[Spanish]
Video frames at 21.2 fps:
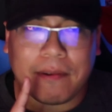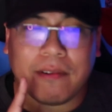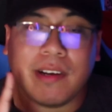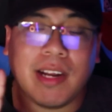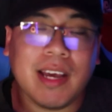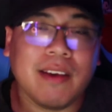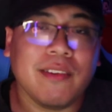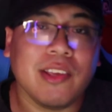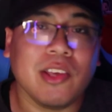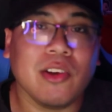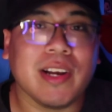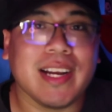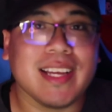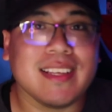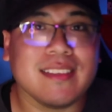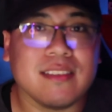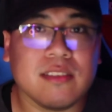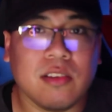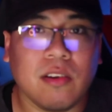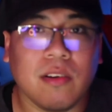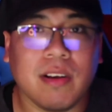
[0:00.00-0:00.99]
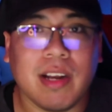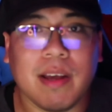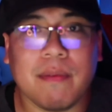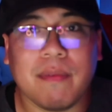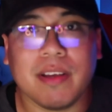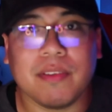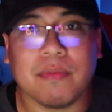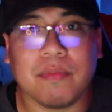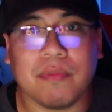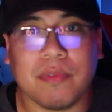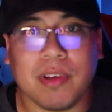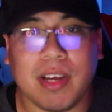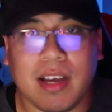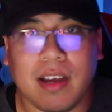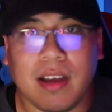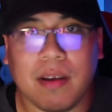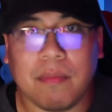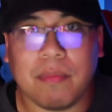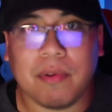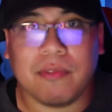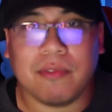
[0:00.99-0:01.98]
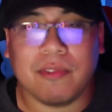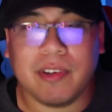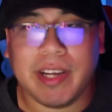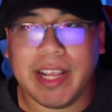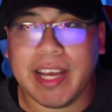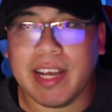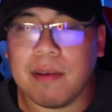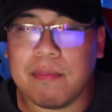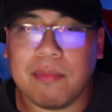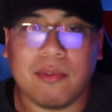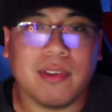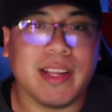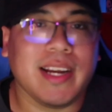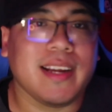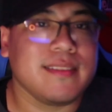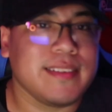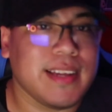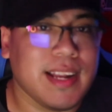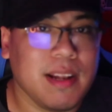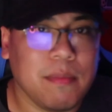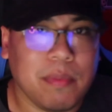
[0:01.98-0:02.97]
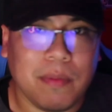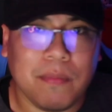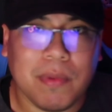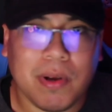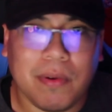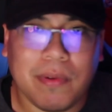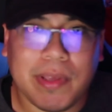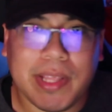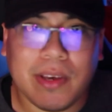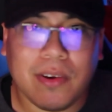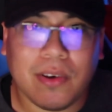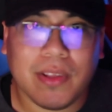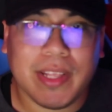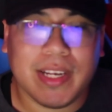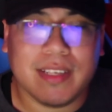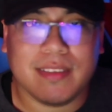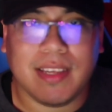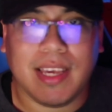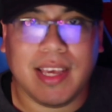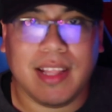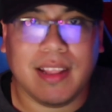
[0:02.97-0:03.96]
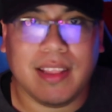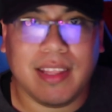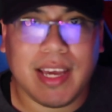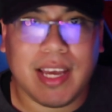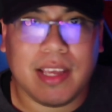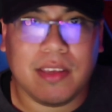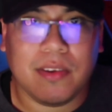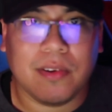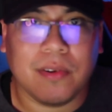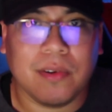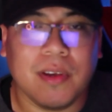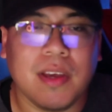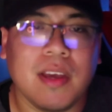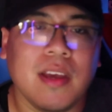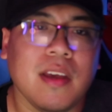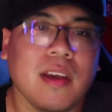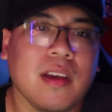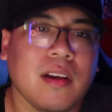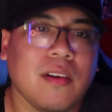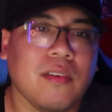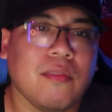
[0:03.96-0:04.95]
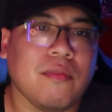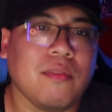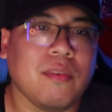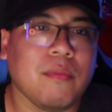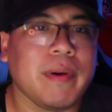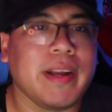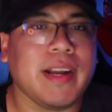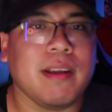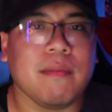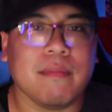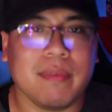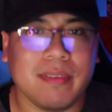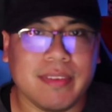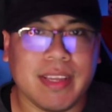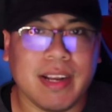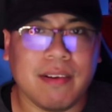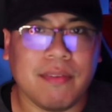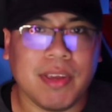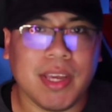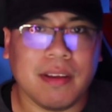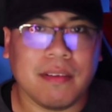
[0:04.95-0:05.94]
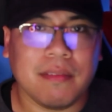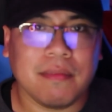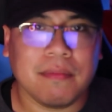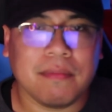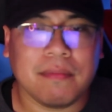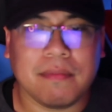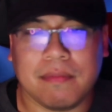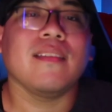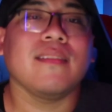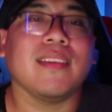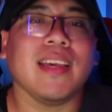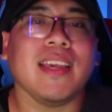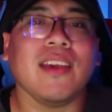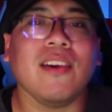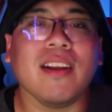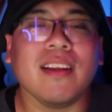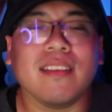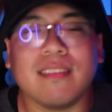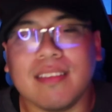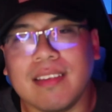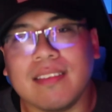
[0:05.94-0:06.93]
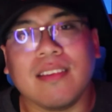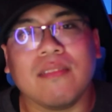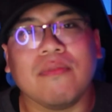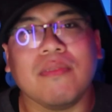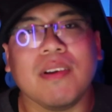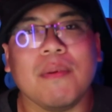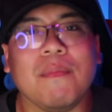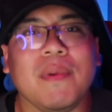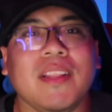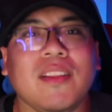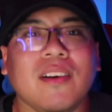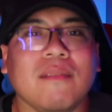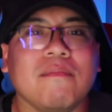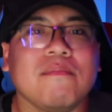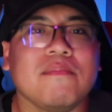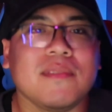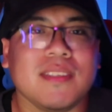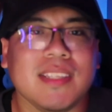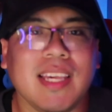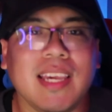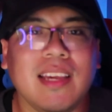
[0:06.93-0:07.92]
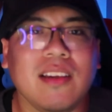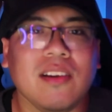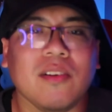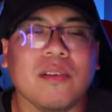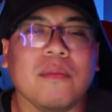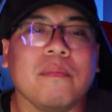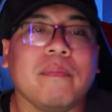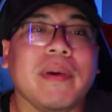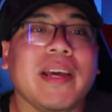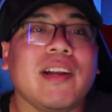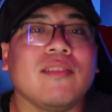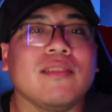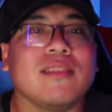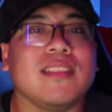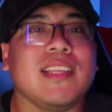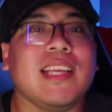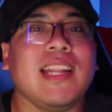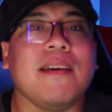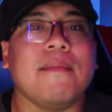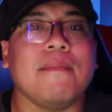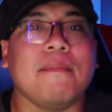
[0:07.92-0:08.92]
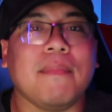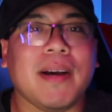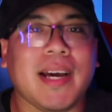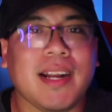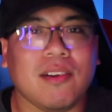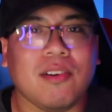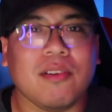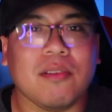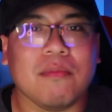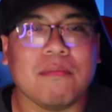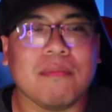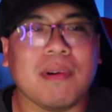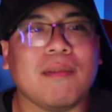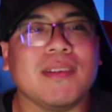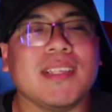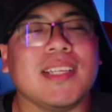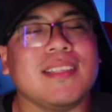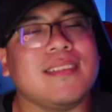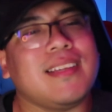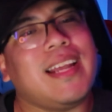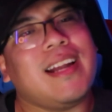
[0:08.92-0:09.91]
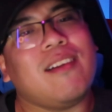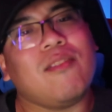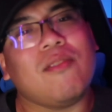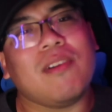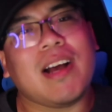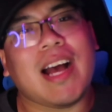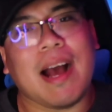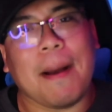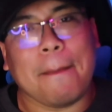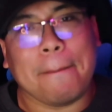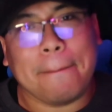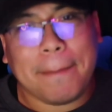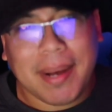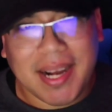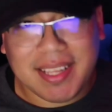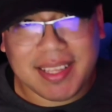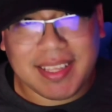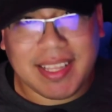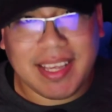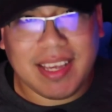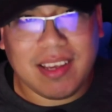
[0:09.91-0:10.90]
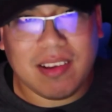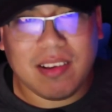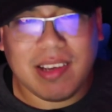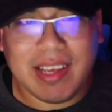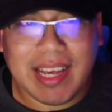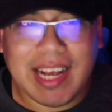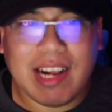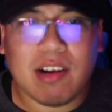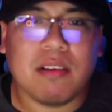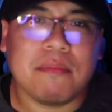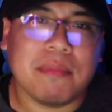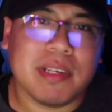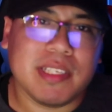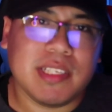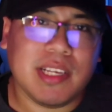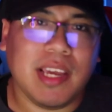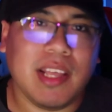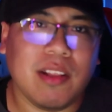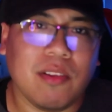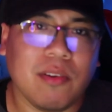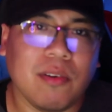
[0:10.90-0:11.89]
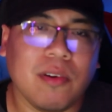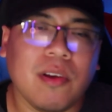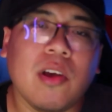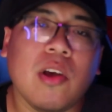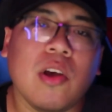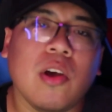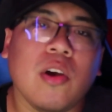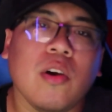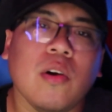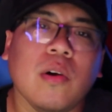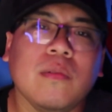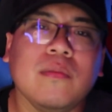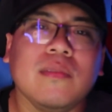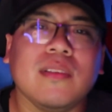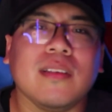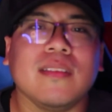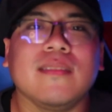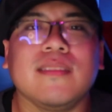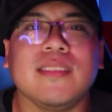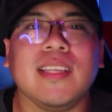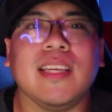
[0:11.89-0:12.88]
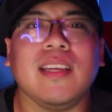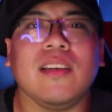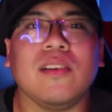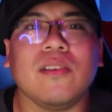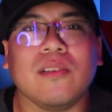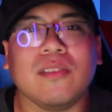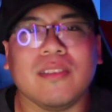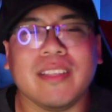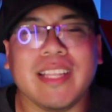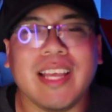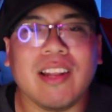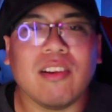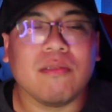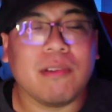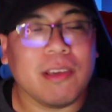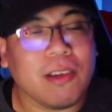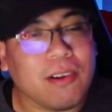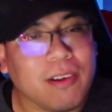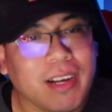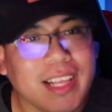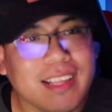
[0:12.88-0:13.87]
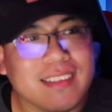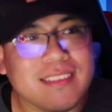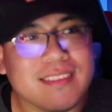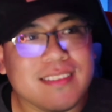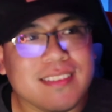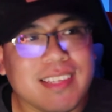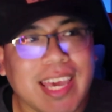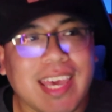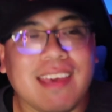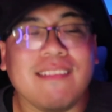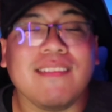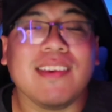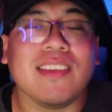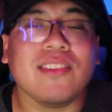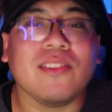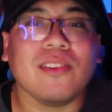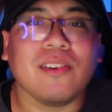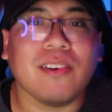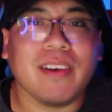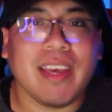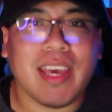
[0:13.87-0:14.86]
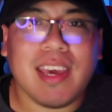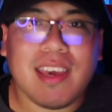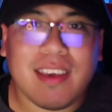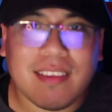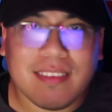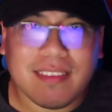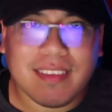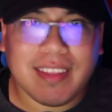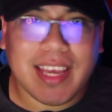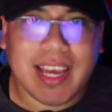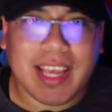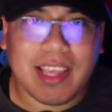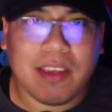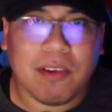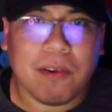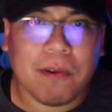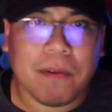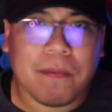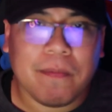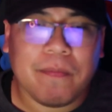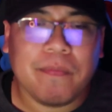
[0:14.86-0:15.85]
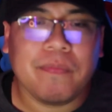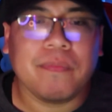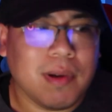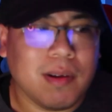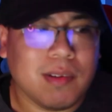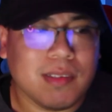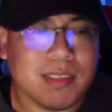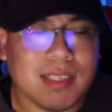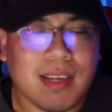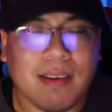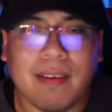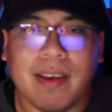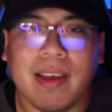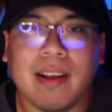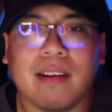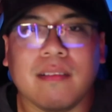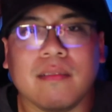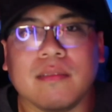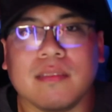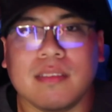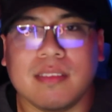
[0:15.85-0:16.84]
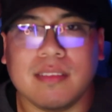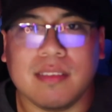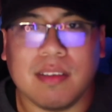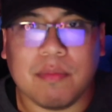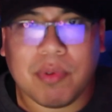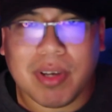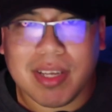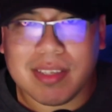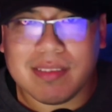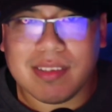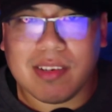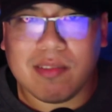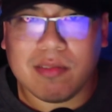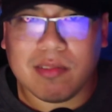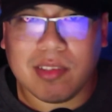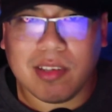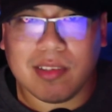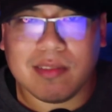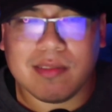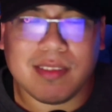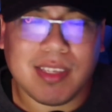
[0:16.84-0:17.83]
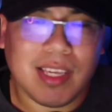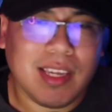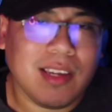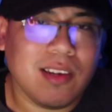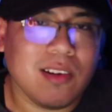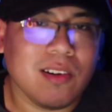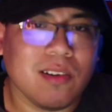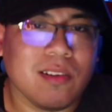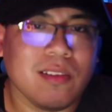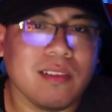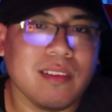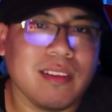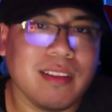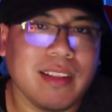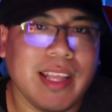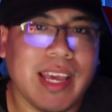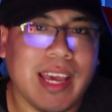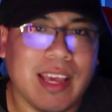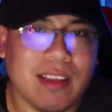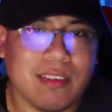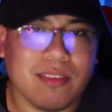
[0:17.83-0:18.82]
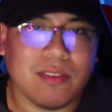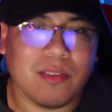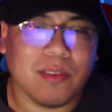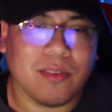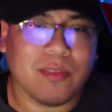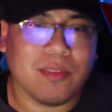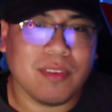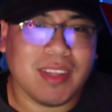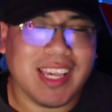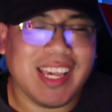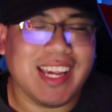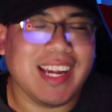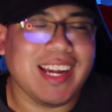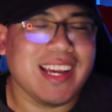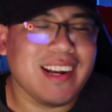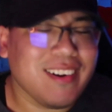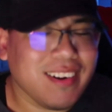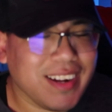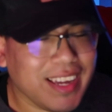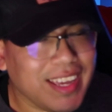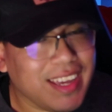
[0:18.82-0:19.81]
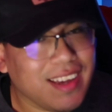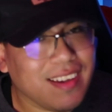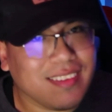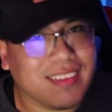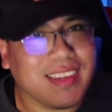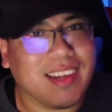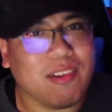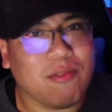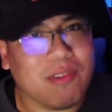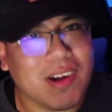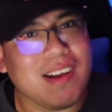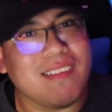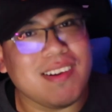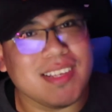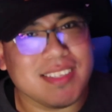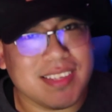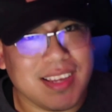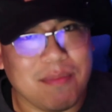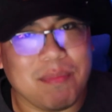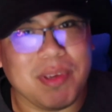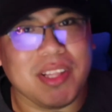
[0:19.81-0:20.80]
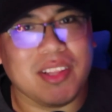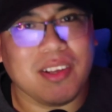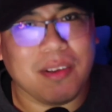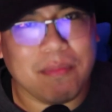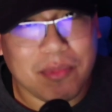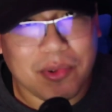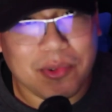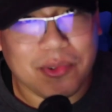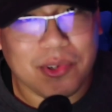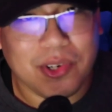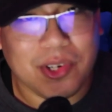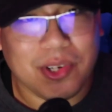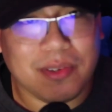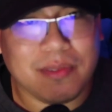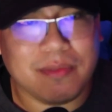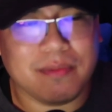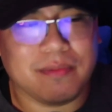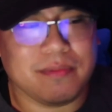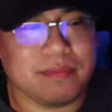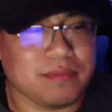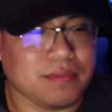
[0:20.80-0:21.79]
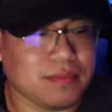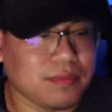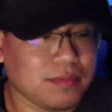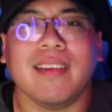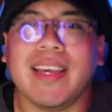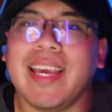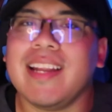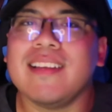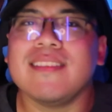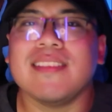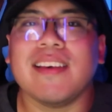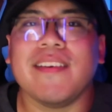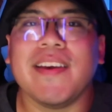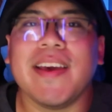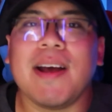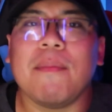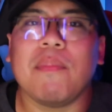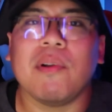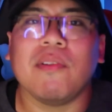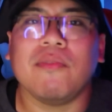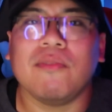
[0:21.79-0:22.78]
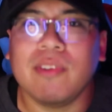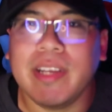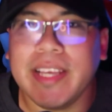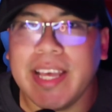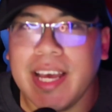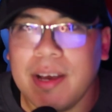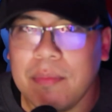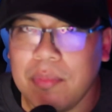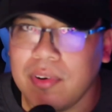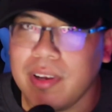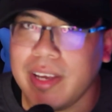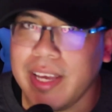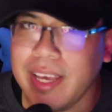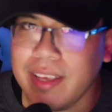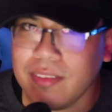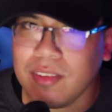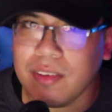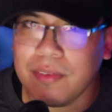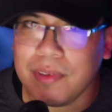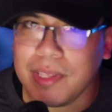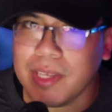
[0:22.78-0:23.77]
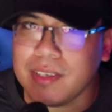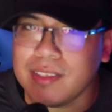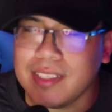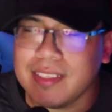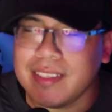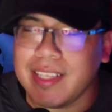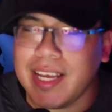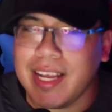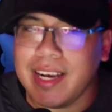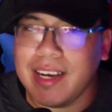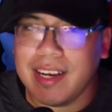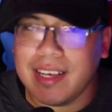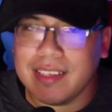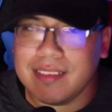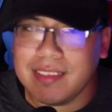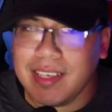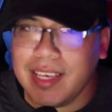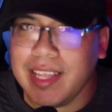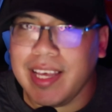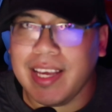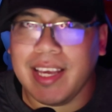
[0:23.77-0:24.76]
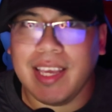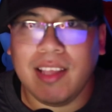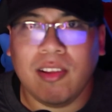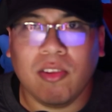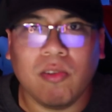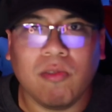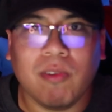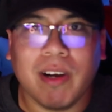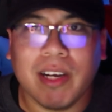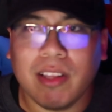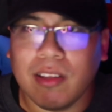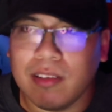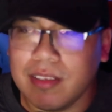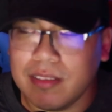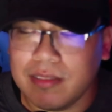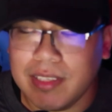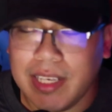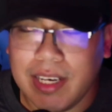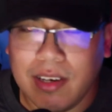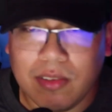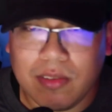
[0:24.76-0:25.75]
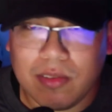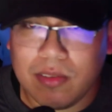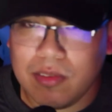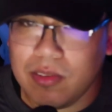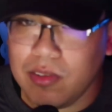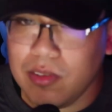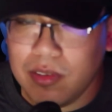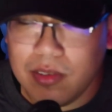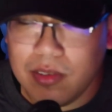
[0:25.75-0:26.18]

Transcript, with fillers: una reacción a más a profundidad, que podría ser el primer video del siguiente año, como para empezar bien. Señores, ese fue mi top 5, pero sin embargo, vamos a hacer aparte, algo más chiquito, un top 5 de los videoclips que he visto este año. Vamos a ver si se puede hacer un top 5 de estos. Y creo que ya sé cuál va a ser mi top 1. Si quieren saber a profundidad, porque estos videos están así de quinto, cuarto, tercero,